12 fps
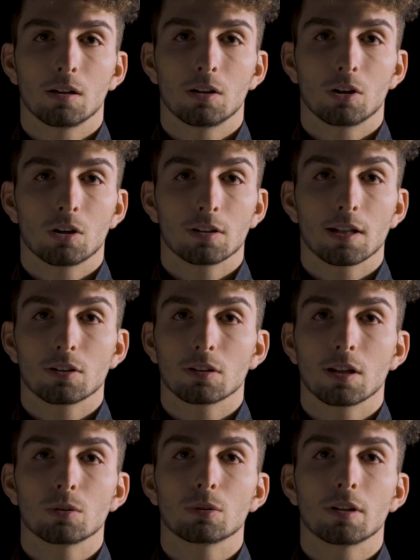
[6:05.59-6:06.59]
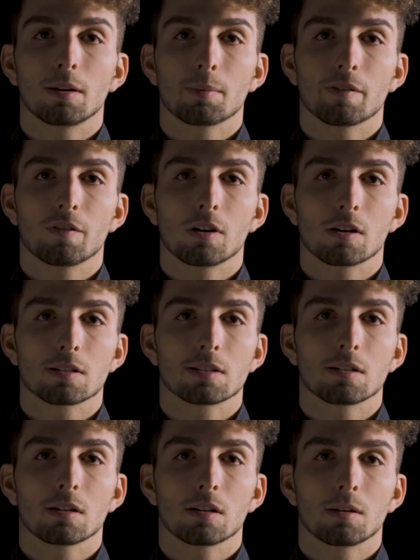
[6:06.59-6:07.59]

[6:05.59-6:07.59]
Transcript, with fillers: Non ho dato a te tutte le mie forze.